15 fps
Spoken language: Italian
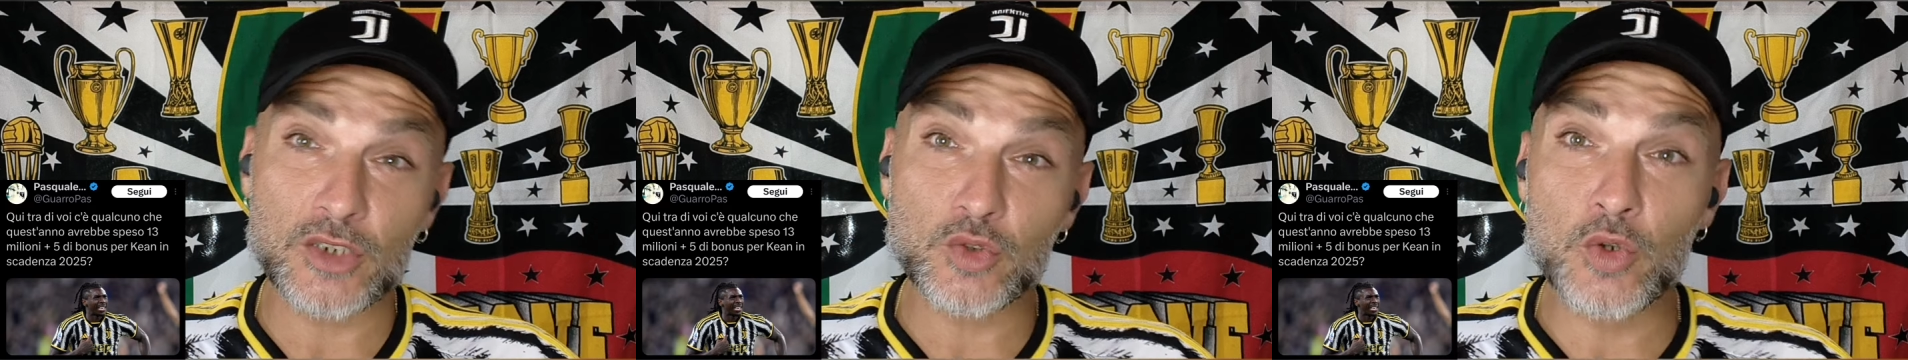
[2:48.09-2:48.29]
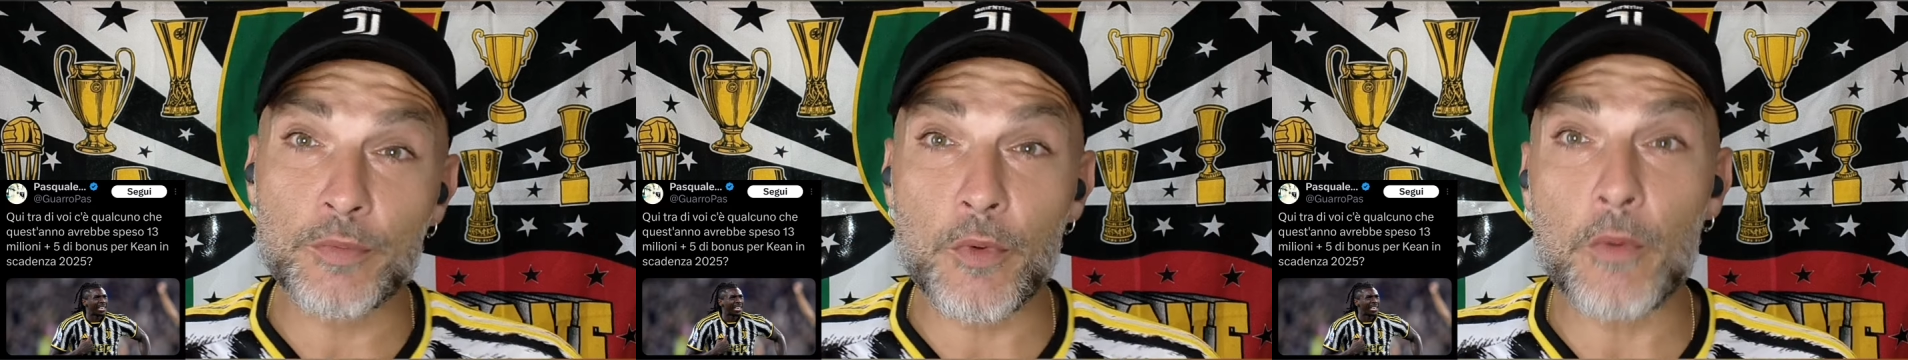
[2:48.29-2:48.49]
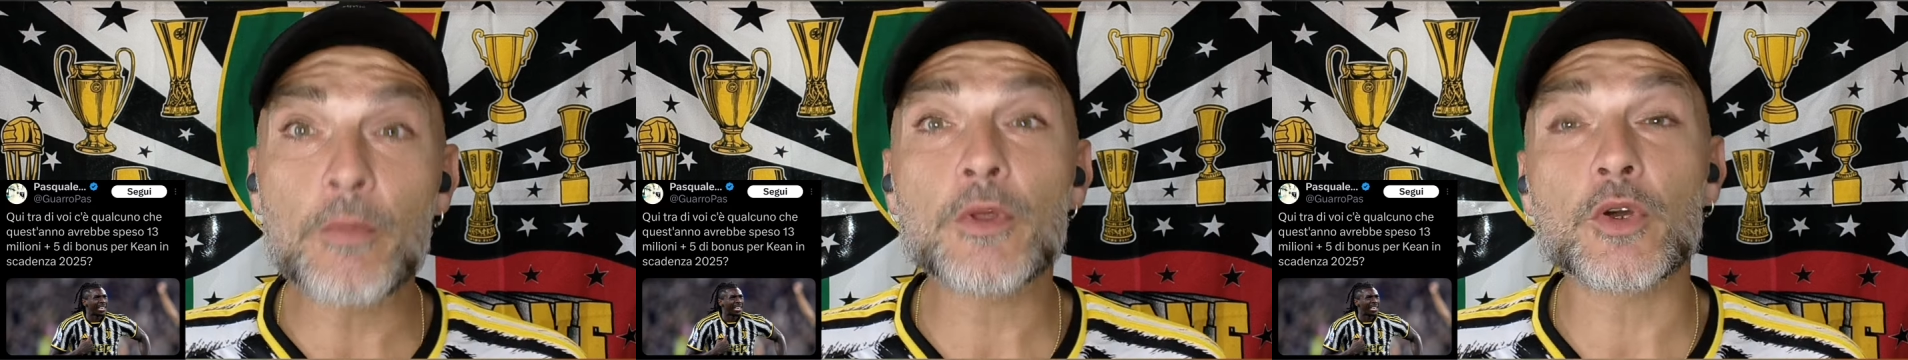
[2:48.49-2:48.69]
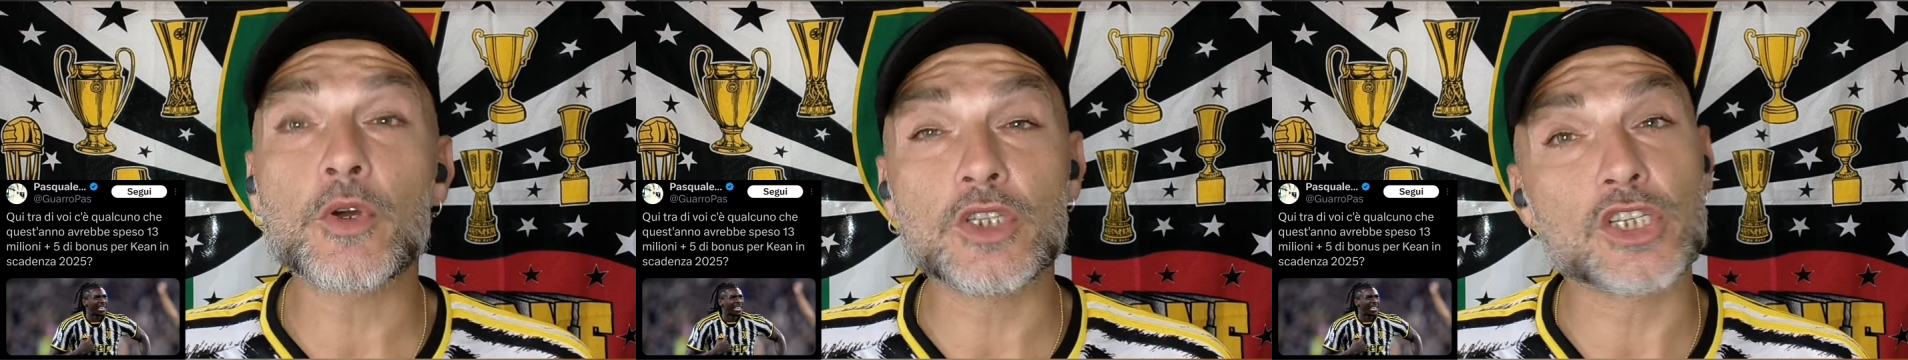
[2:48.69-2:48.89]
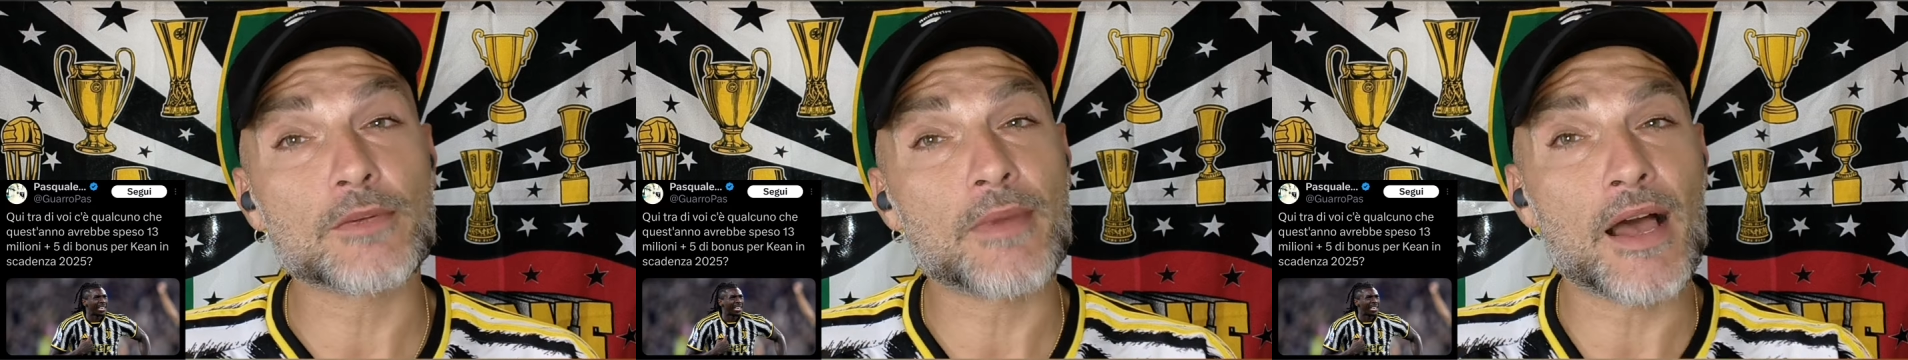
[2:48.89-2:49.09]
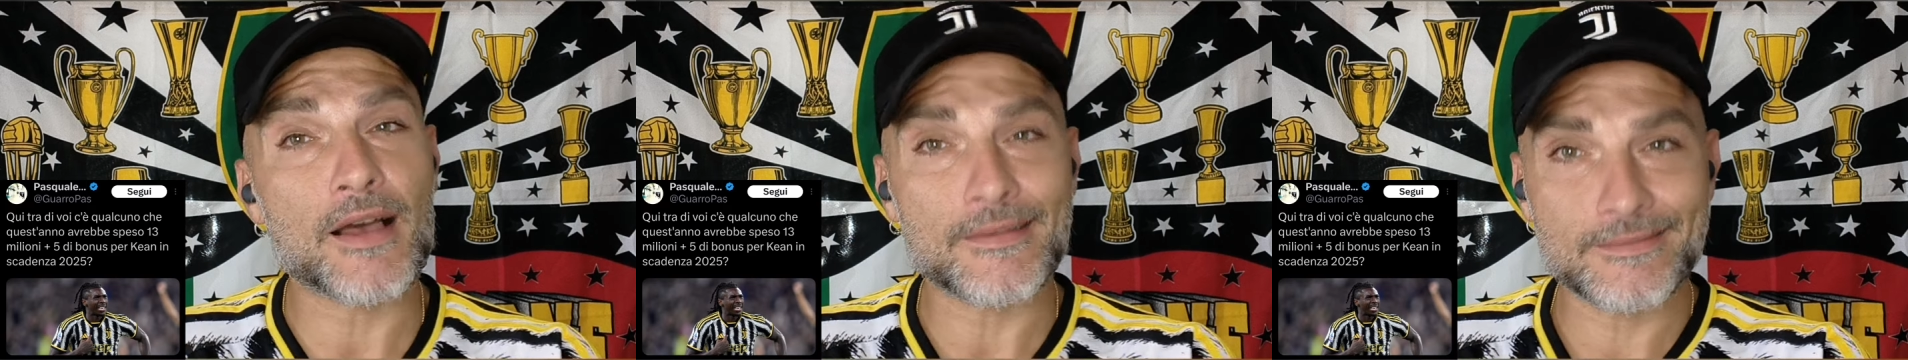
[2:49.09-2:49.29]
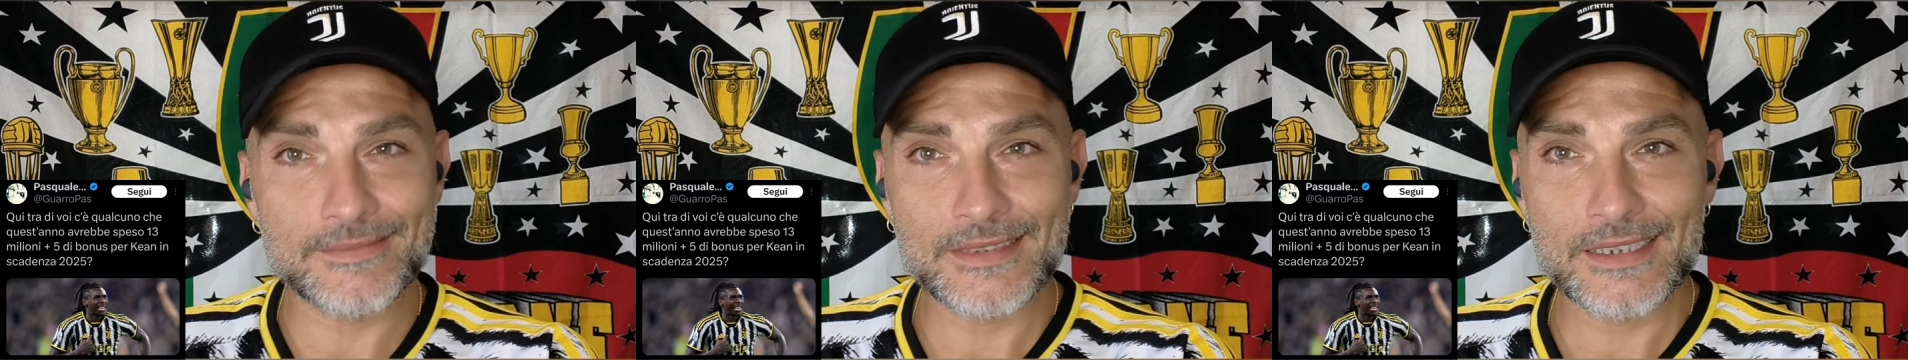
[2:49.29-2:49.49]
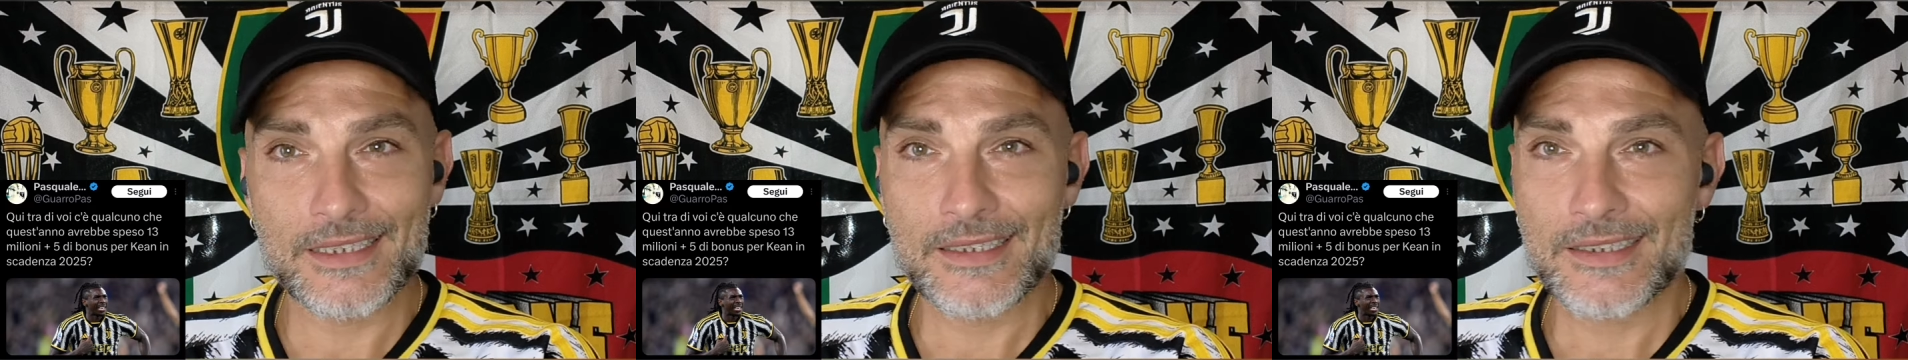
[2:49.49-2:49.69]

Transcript: al suo pubblico, dice ma